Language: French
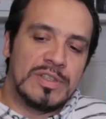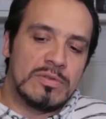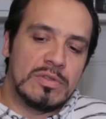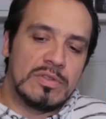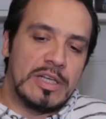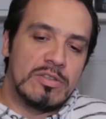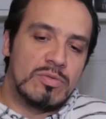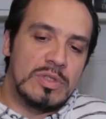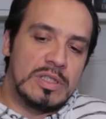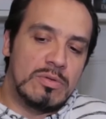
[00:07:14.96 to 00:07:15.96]
façon, ce sera une
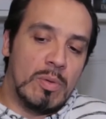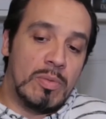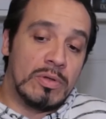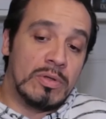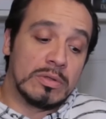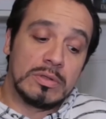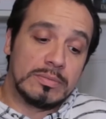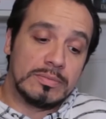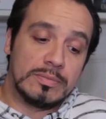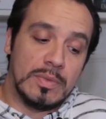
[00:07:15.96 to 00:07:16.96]
suite surprenante.
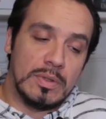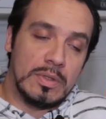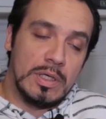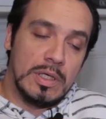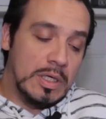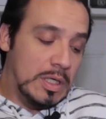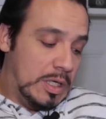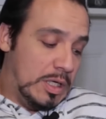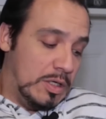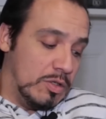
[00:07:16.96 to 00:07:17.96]

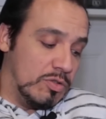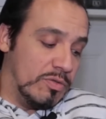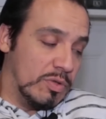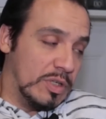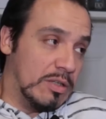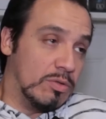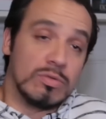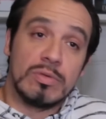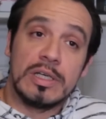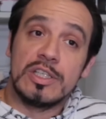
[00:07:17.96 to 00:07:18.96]
Je veux qu'elle le
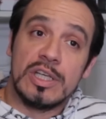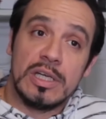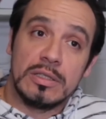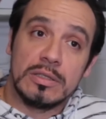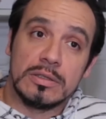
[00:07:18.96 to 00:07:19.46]
soit déjà.